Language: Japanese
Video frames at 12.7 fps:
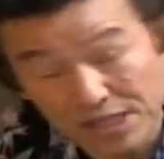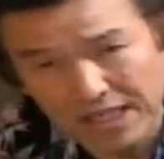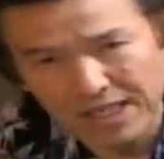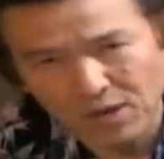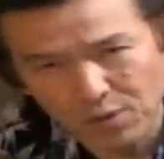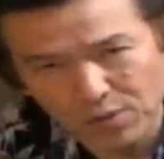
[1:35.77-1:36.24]

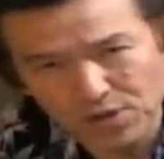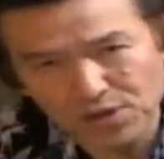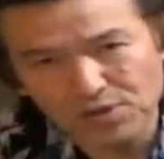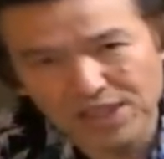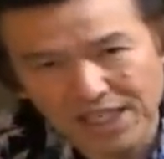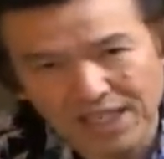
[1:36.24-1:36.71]
から今
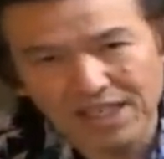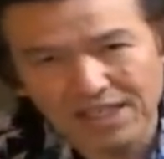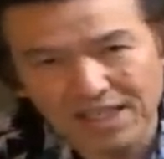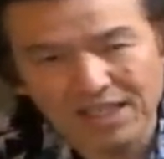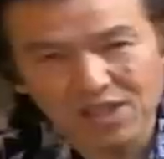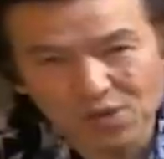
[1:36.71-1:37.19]
週にかけ
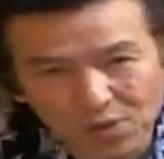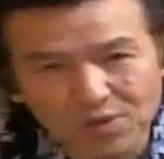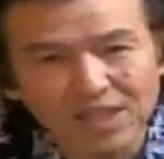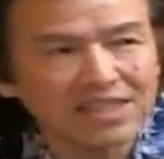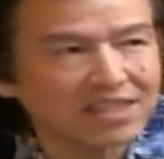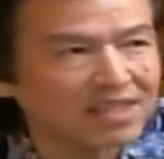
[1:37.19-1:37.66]
てそ
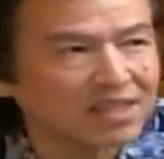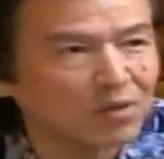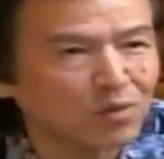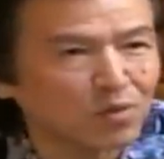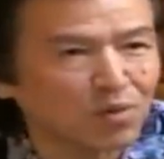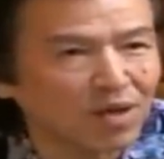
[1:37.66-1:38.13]
う大した
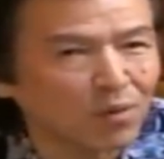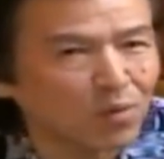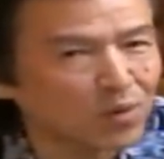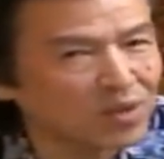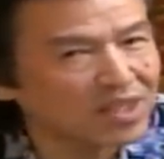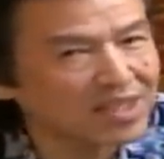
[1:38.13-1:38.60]
ことが起
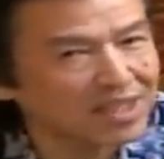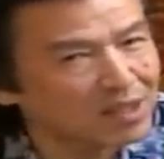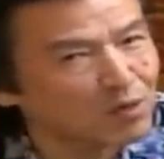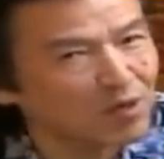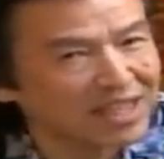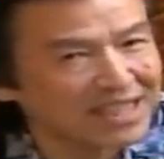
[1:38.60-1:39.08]
こってな
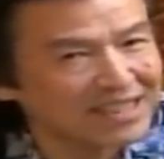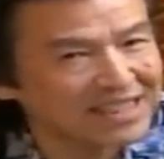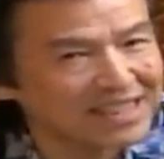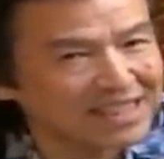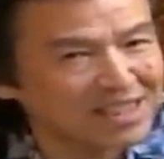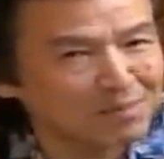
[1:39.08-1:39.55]
いような感
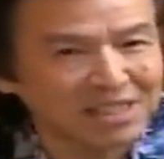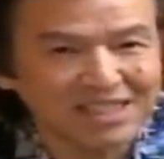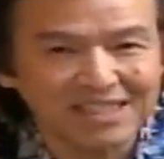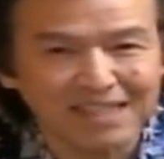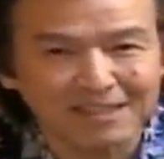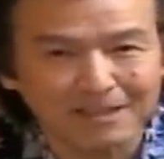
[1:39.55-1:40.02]
じがしま
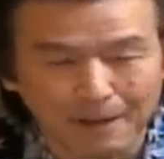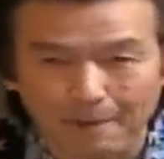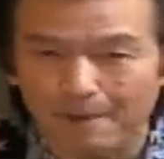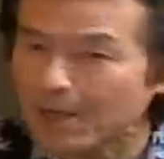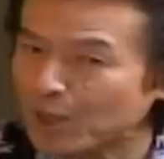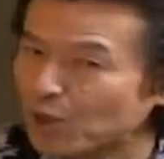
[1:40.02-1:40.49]
したん
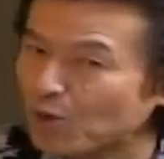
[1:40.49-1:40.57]
で、